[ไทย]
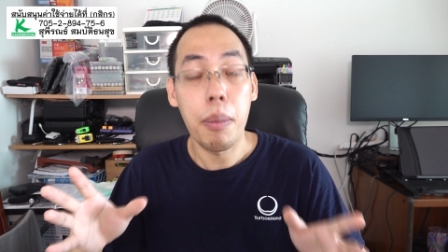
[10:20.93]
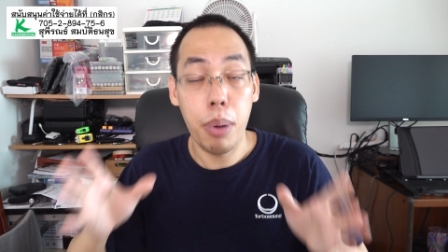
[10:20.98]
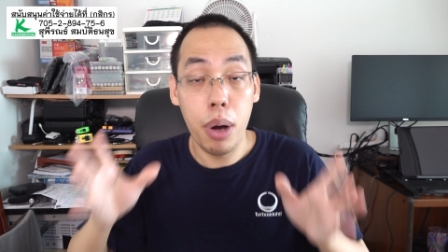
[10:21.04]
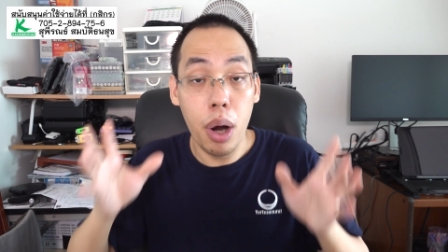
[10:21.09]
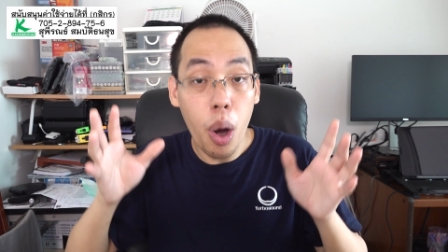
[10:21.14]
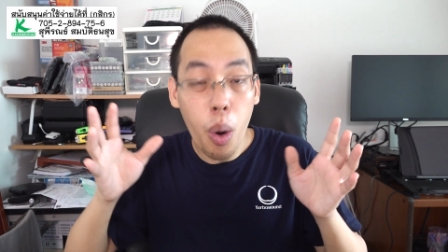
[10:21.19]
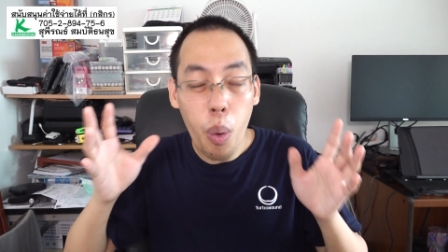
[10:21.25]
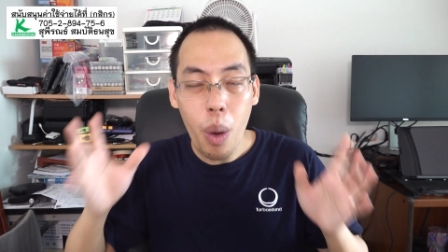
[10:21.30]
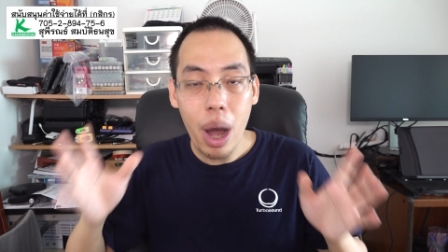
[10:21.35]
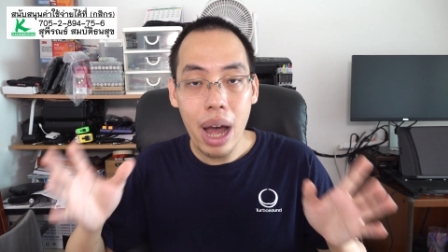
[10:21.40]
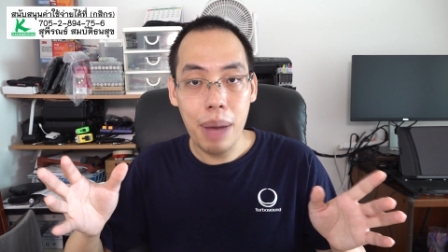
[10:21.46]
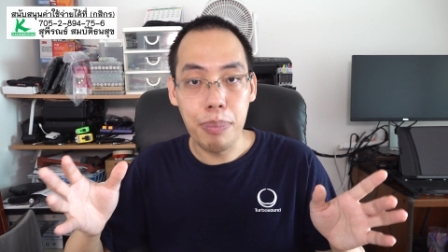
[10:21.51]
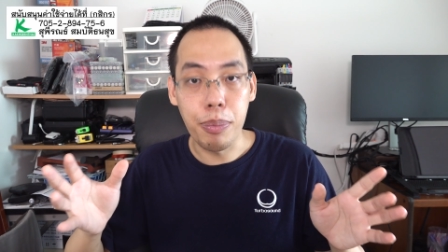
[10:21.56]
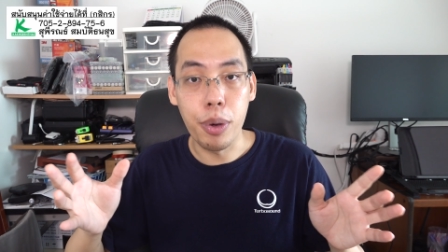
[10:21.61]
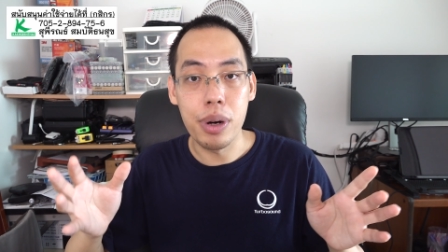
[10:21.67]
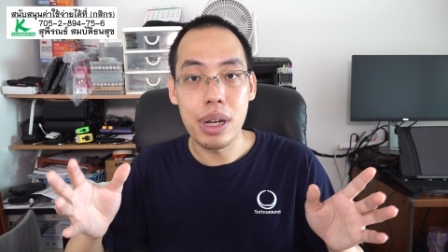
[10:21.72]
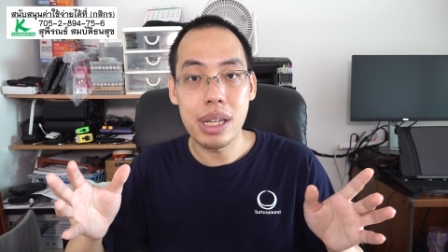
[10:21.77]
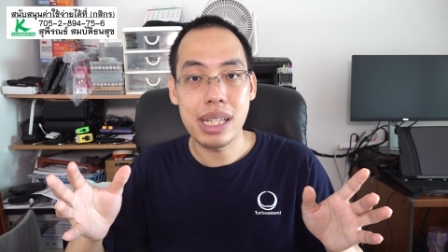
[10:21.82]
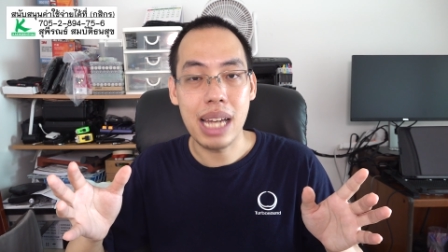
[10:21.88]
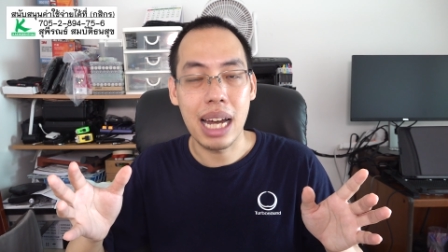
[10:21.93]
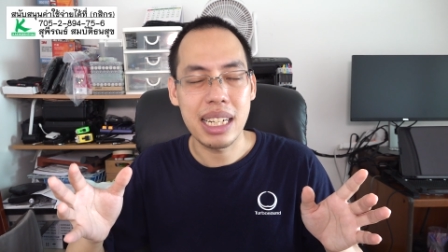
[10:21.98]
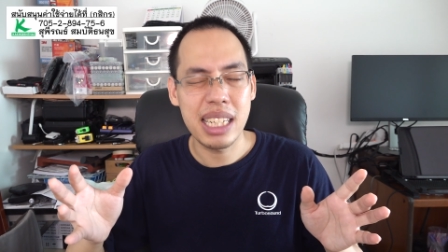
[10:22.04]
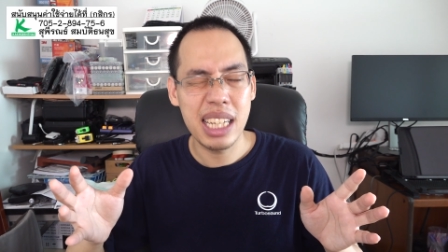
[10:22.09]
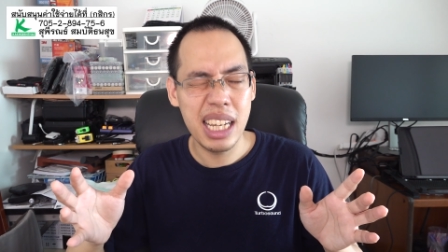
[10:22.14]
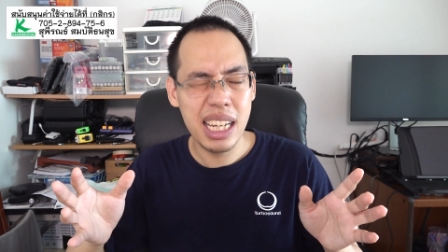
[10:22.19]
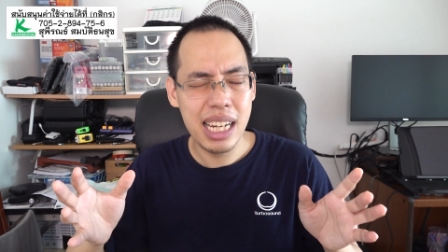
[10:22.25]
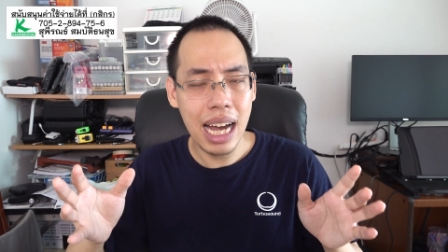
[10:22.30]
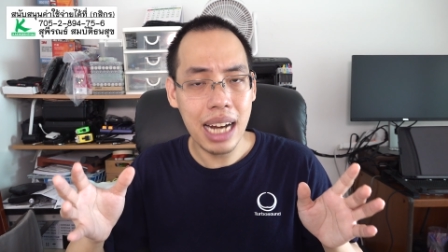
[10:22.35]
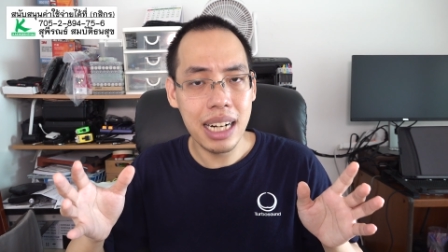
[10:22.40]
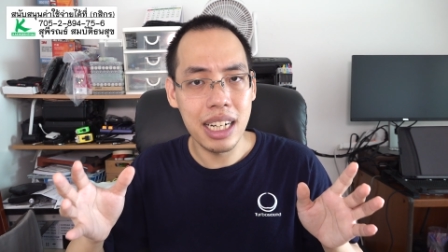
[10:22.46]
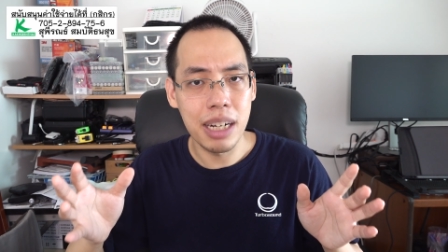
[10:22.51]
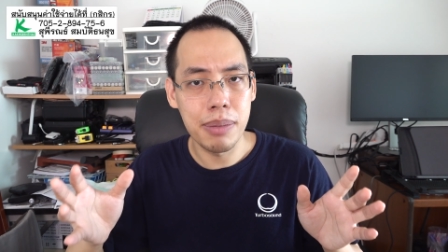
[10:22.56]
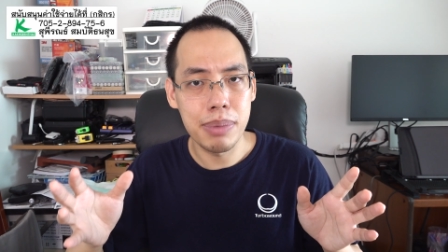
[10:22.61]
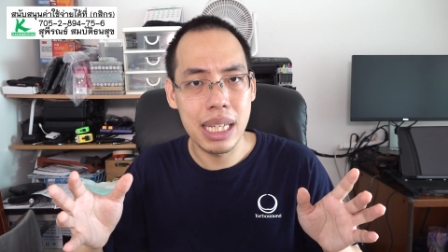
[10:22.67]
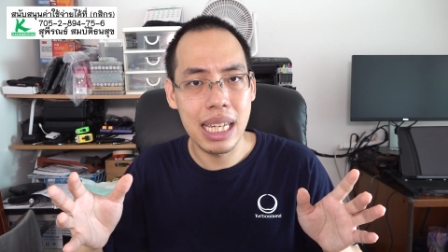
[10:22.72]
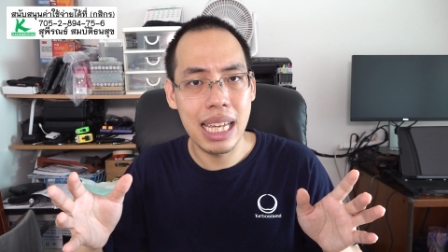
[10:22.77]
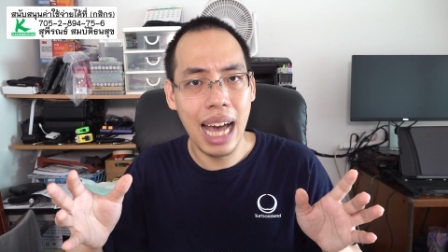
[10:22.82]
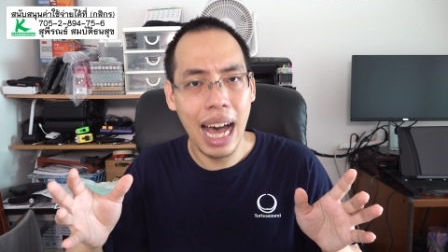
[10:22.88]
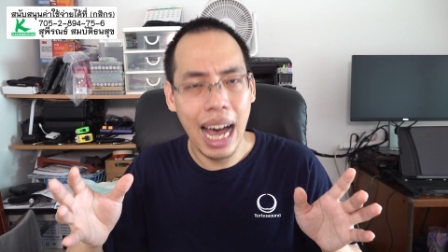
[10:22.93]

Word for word: เพราะว่าบริษัทที่ดั้งเดิมที